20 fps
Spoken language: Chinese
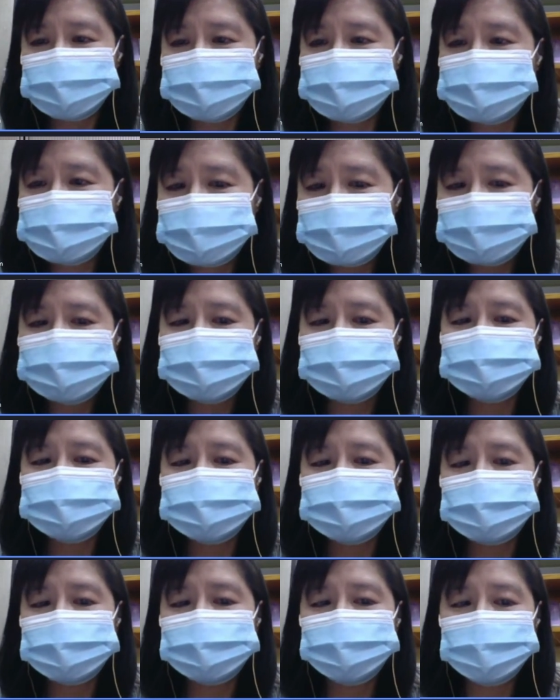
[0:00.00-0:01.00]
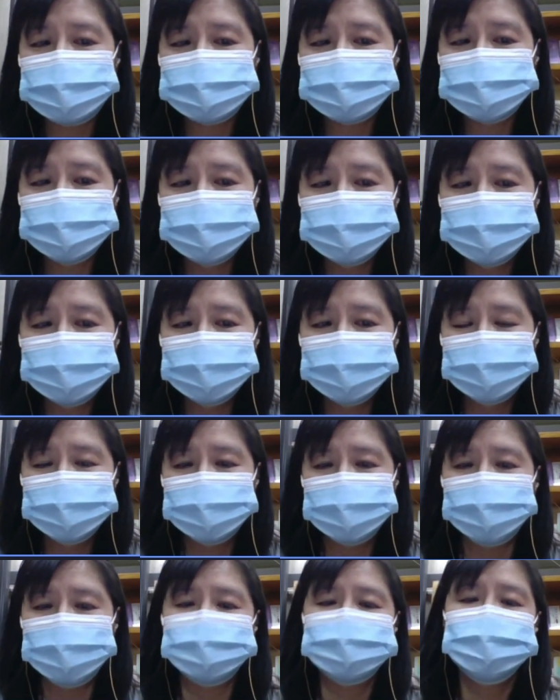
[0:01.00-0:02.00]
示认真参观。
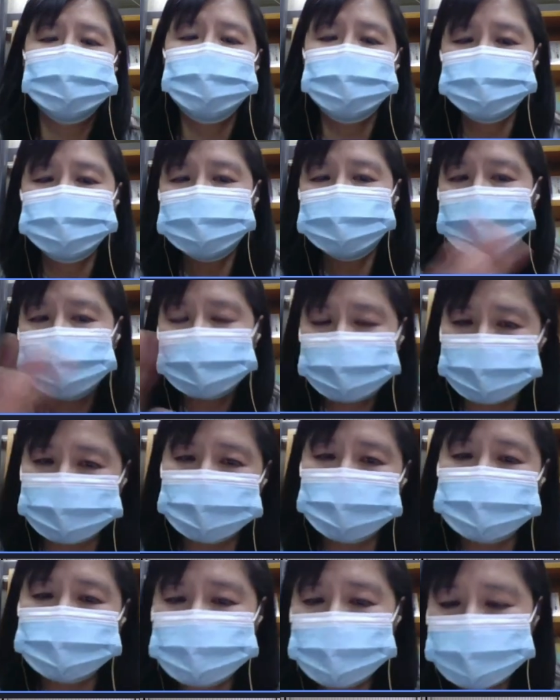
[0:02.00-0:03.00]
哦，那我就可以得到